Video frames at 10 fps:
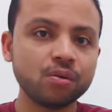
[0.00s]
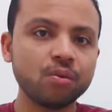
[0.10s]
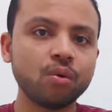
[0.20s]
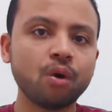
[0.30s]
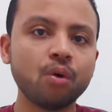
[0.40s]

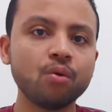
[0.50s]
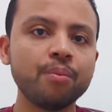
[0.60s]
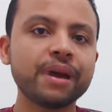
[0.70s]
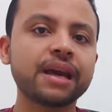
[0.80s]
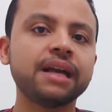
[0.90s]
um,
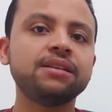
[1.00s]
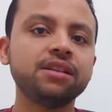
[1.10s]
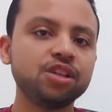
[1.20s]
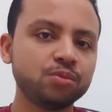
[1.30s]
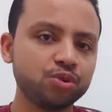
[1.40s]
algum
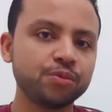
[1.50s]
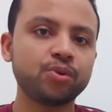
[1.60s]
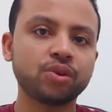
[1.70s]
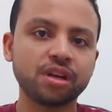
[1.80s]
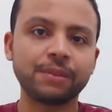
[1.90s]
mecanismo de
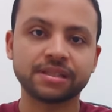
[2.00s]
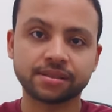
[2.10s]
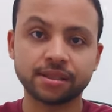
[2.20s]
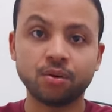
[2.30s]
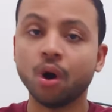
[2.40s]

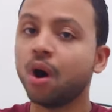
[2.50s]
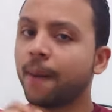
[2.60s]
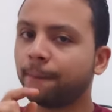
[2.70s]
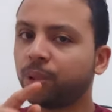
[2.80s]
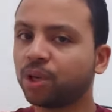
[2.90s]
programação
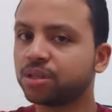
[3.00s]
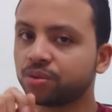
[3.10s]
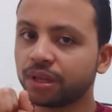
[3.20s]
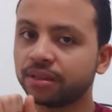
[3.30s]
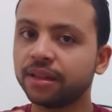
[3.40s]

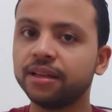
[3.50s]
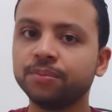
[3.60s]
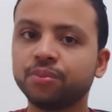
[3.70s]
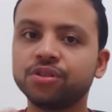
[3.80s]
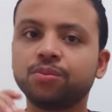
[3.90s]
Posso até
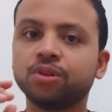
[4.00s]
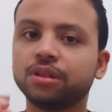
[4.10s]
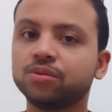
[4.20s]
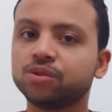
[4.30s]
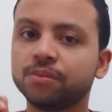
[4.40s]
depois
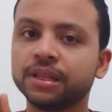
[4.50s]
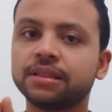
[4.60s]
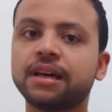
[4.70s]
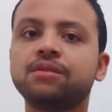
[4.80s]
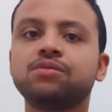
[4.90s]
botar nos
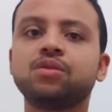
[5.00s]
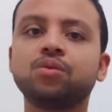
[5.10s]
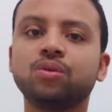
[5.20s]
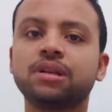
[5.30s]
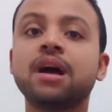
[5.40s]
comentários se eu
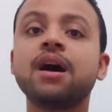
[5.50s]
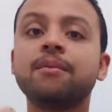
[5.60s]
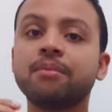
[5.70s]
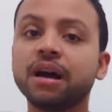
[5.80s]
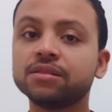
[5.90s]

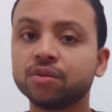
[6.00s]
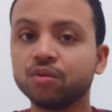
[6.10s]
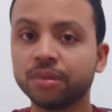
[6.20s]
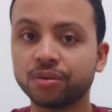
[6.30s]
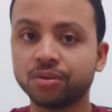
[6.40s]
encontrar mais
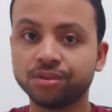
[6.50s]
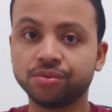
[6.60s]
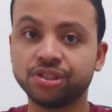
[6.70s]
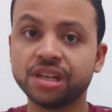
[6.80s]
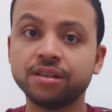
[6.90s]
alguma coisa
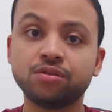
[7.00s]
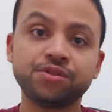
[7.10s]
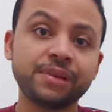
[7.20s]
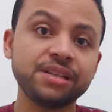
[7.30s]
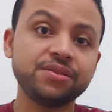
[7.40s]
do gênero,
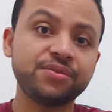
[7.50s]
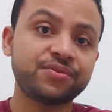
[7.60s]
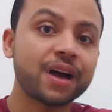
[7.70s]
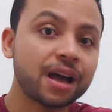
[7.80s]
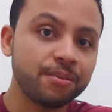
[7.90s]
mas de
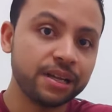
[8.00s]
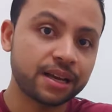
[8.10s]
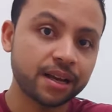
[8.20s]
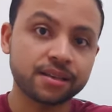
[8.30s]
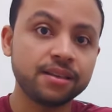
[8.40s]

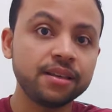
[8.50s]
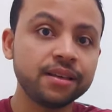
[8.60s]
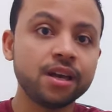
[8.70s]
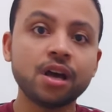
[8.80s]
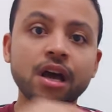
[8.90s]
fábrica aqui